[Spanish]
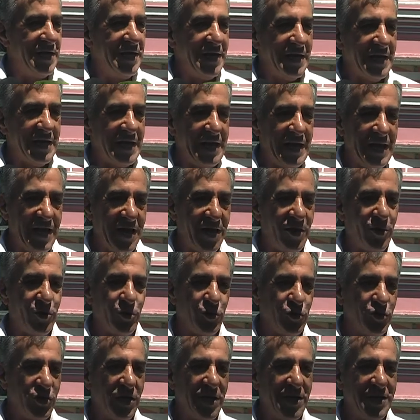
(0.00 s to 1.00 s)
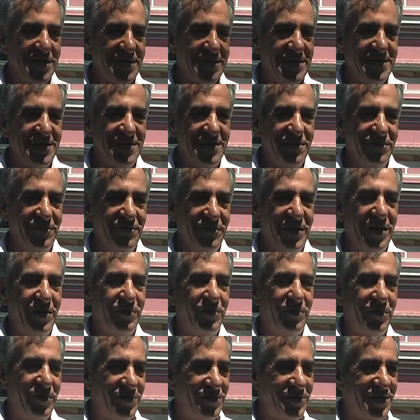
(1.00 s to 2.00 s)
que la Rosal significa
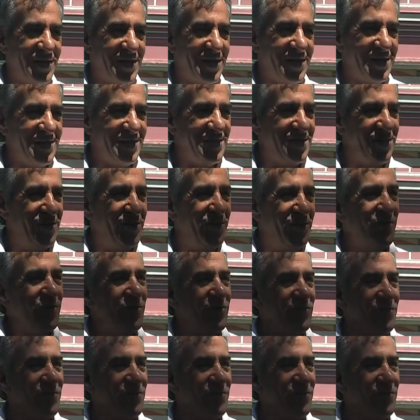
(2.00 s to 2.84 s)
para los argentinos, ¿no?